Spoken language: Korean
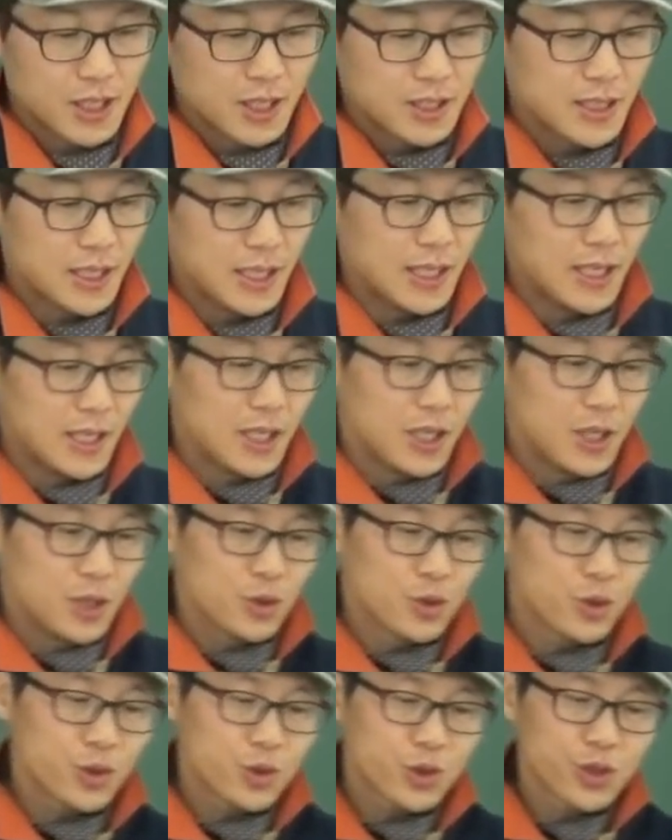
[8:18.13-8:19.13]
자
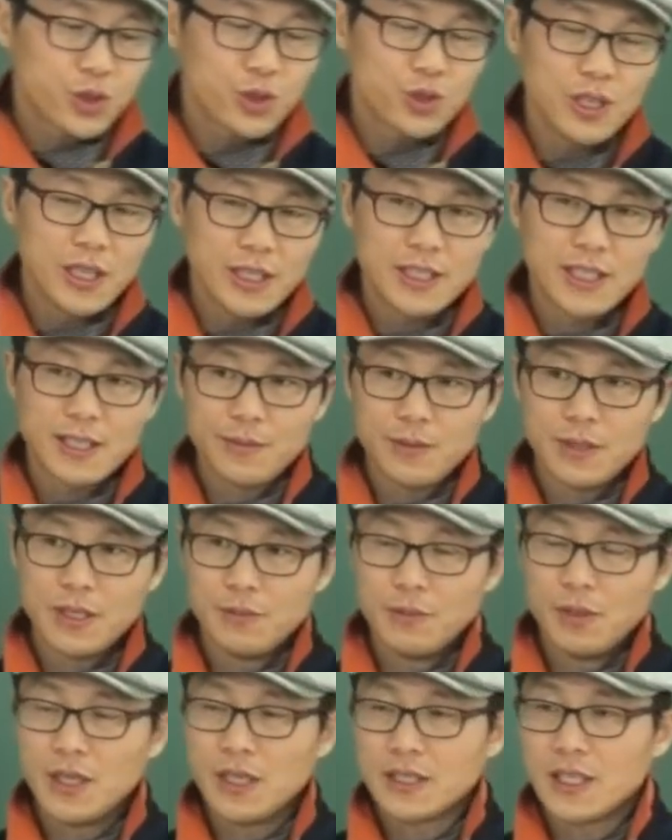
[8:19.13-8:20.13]
추측을 나타냅니다.
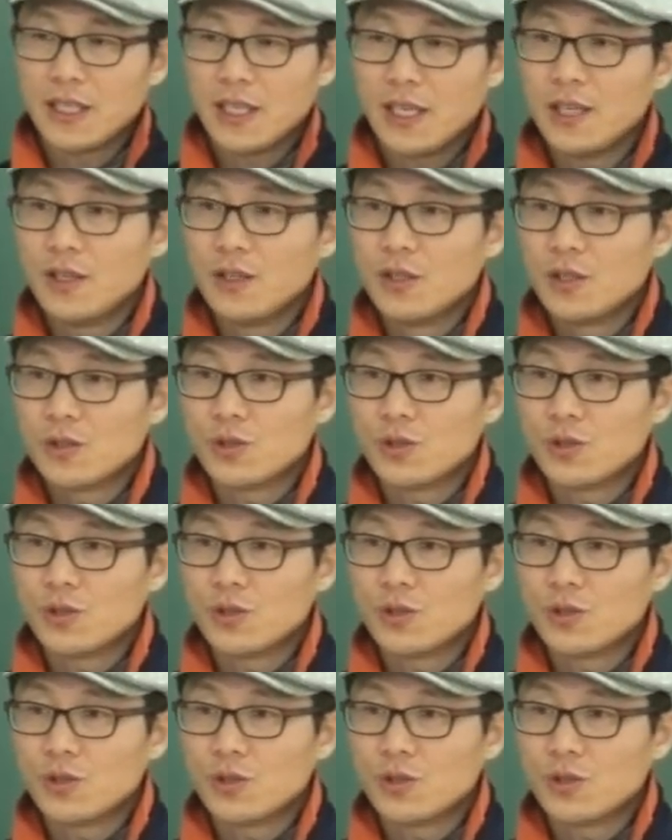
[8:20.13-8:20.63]
뭘 나타내?